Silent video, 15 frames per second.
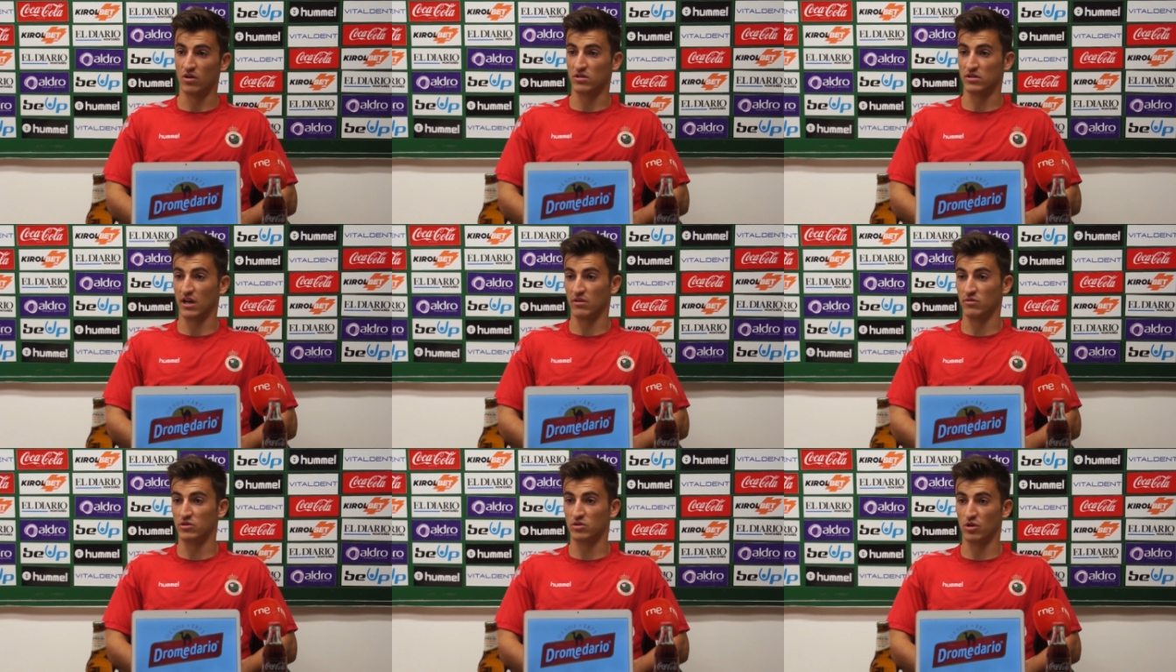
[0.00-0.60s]

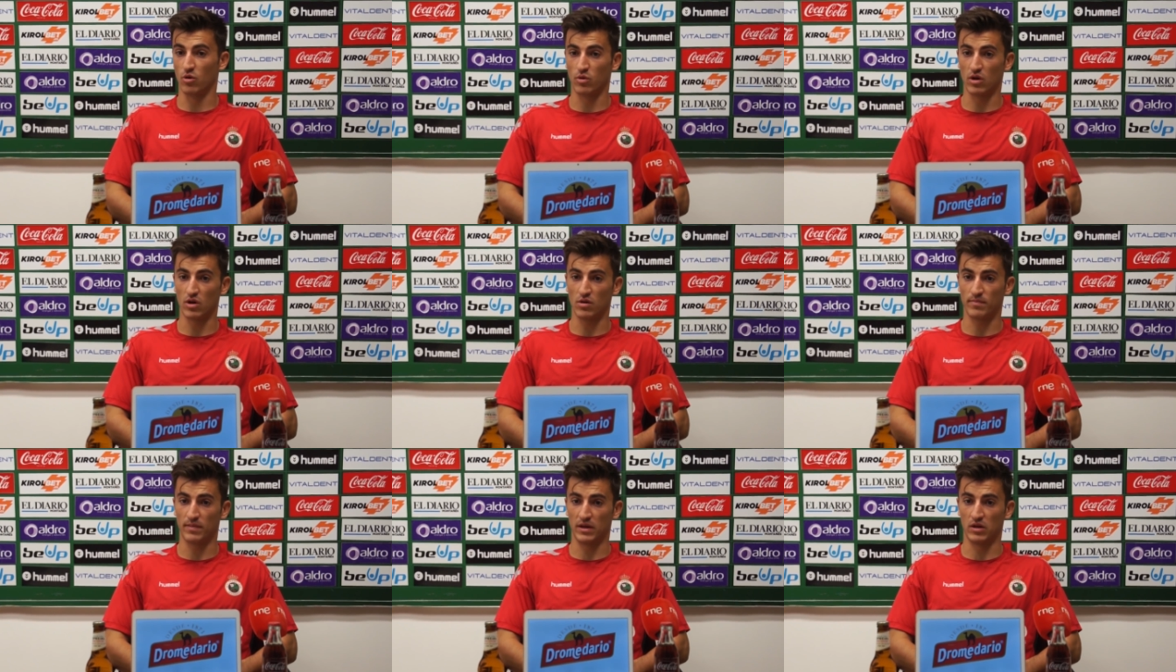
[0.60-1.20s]
cortar nuestro
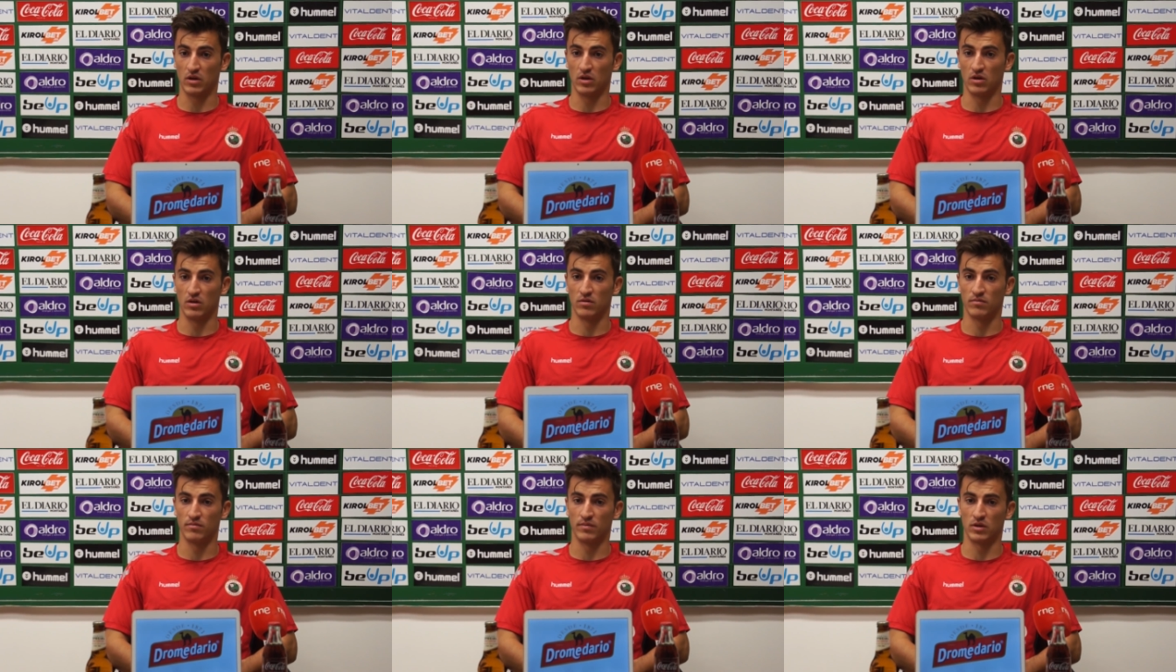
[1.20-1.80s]
juego,
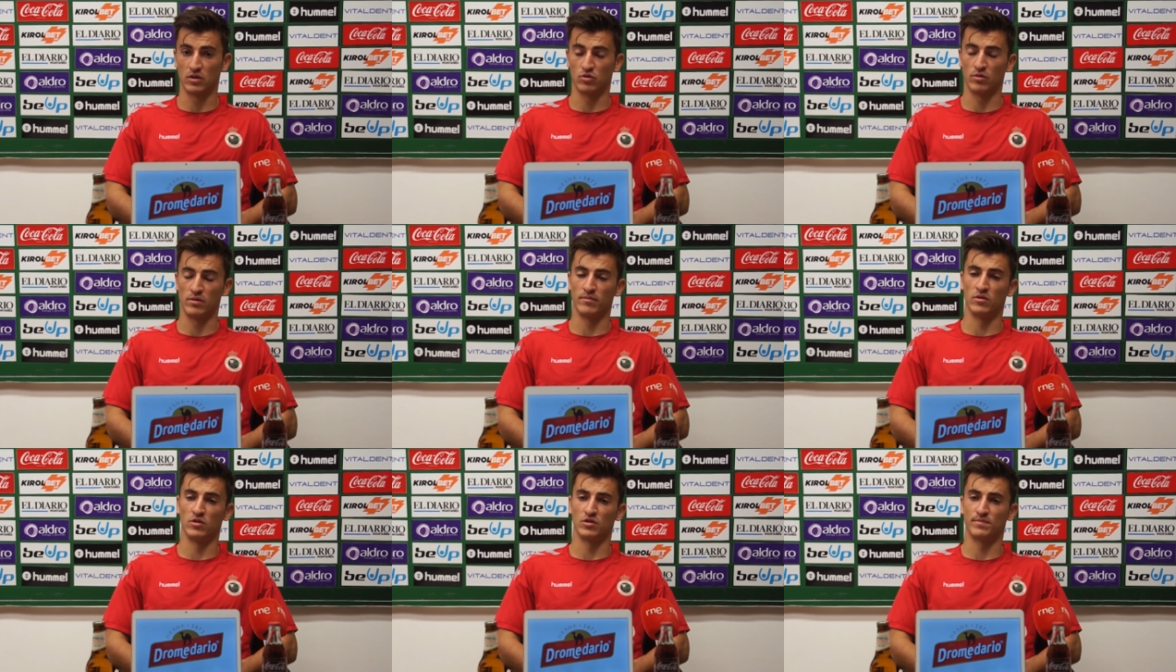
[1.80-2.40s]
pero, pero
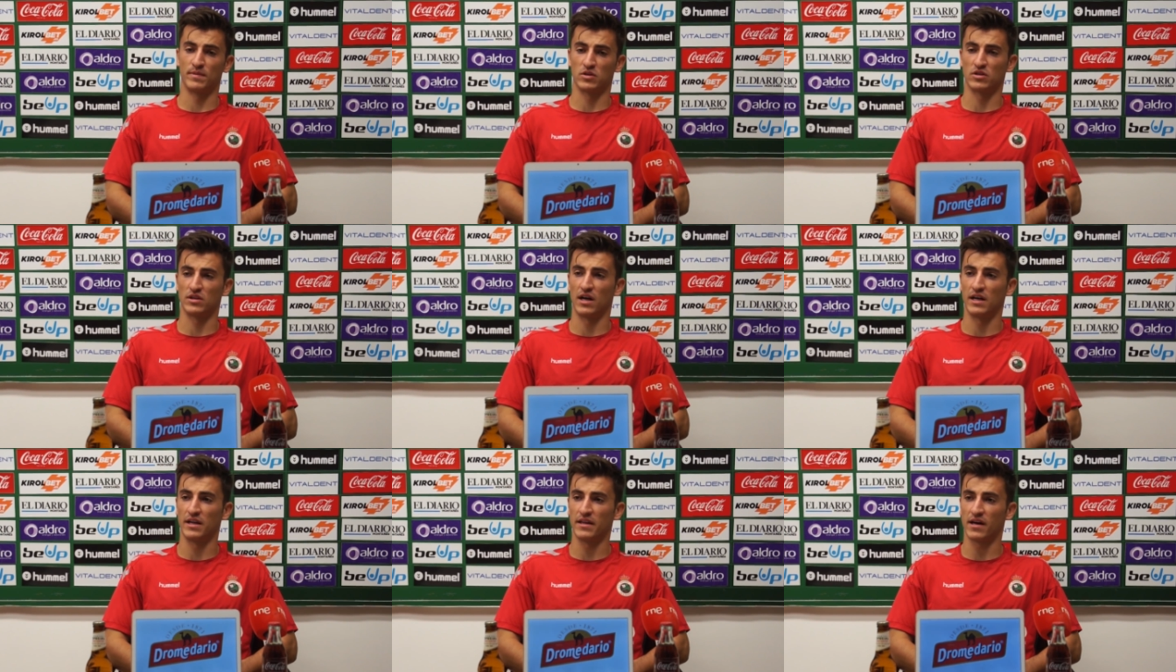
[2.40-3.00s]
tuvimos
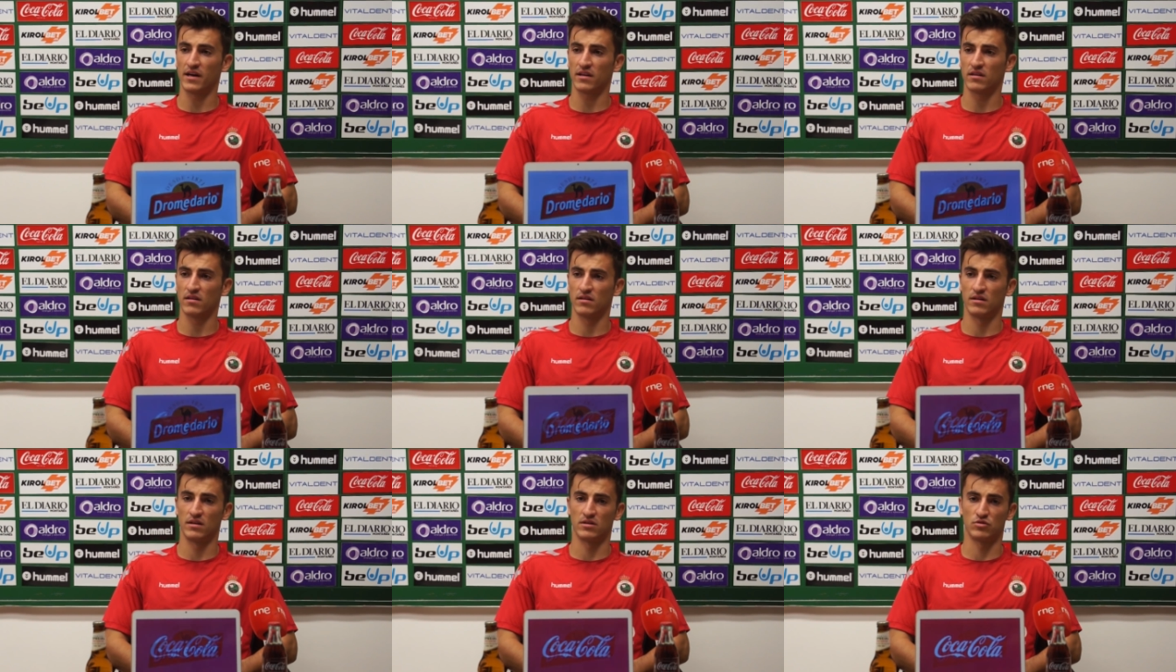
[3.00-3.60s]
personalidad.